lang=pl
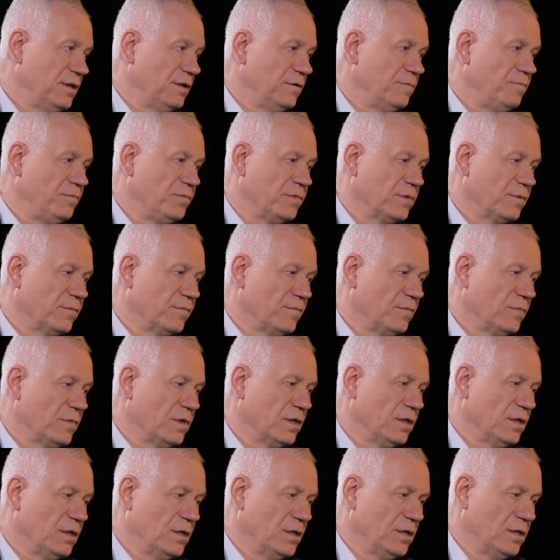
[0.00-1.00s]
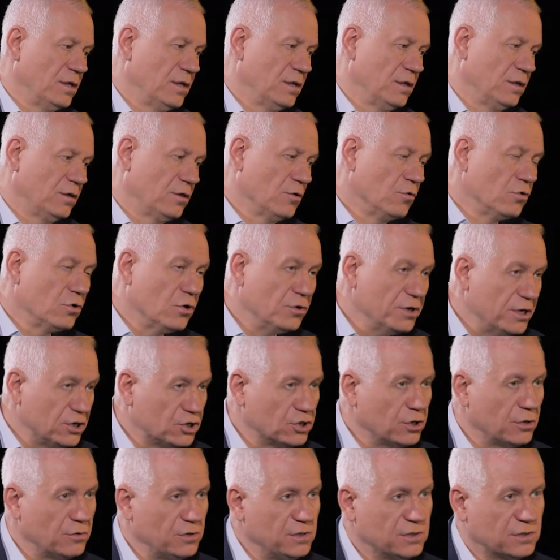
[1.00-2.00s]
y, tą
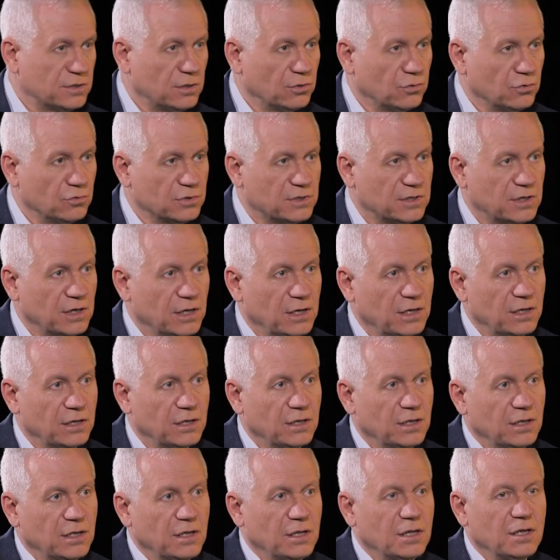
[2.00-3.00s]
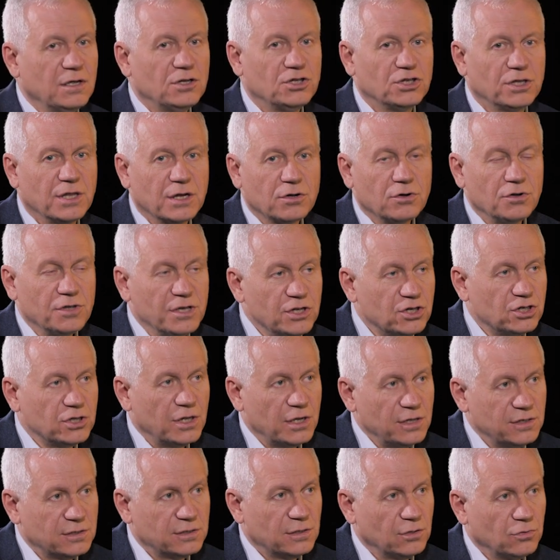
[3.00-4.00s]
konieczną instytucję, że ta
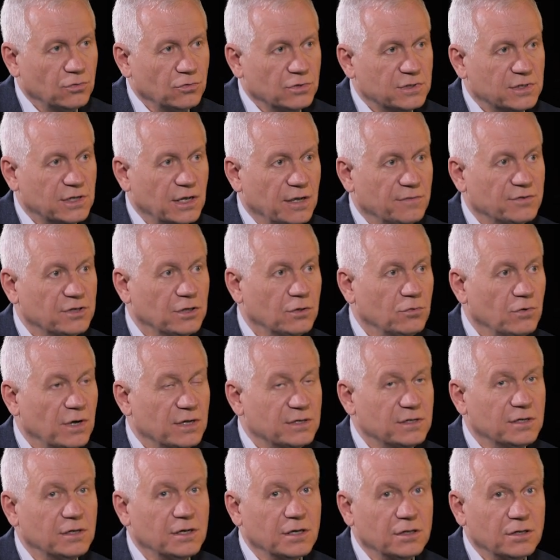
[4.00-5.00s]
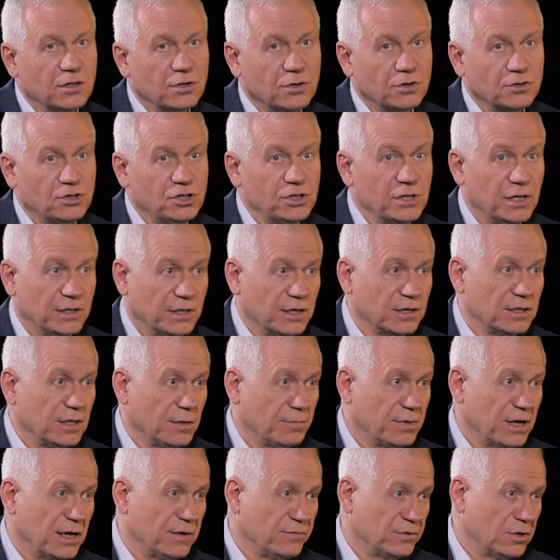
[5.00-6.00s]
konieczna instytucja w sytuacji, kiedy rodzina tak
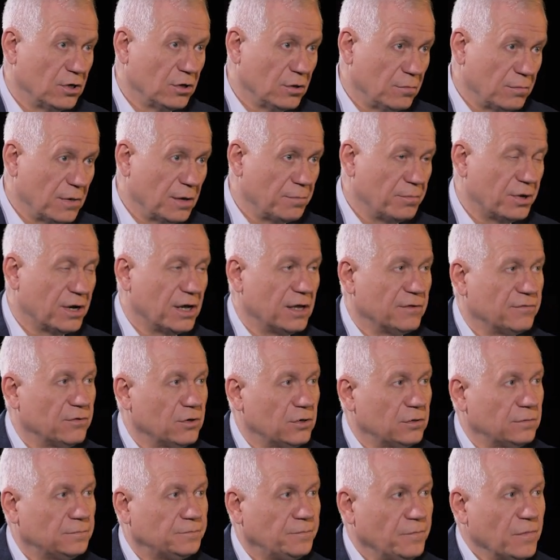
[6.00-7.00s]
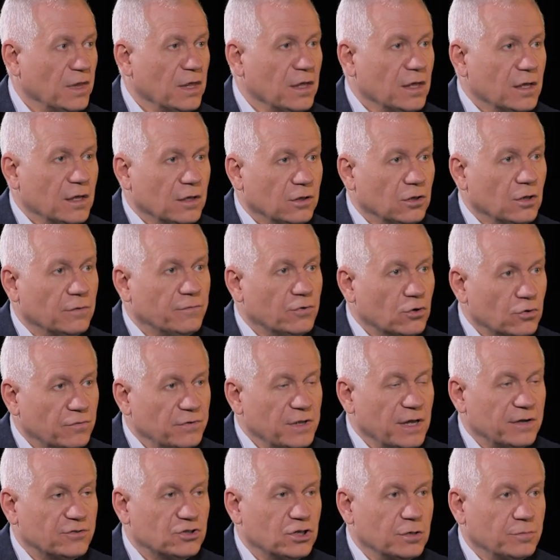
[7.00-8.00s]
naprawdę no, ma prawo do
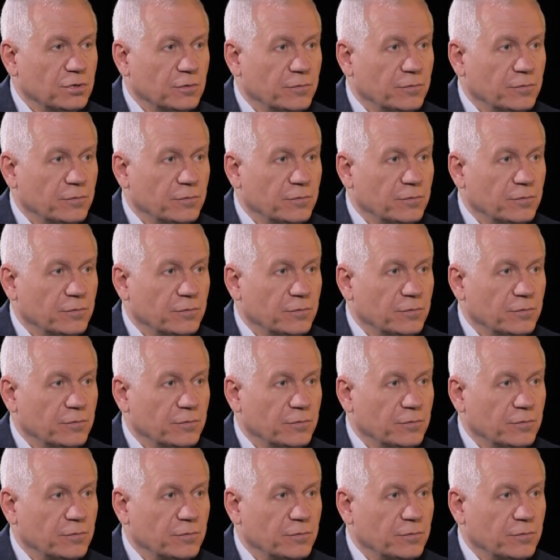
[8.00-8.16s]
wyrównawczej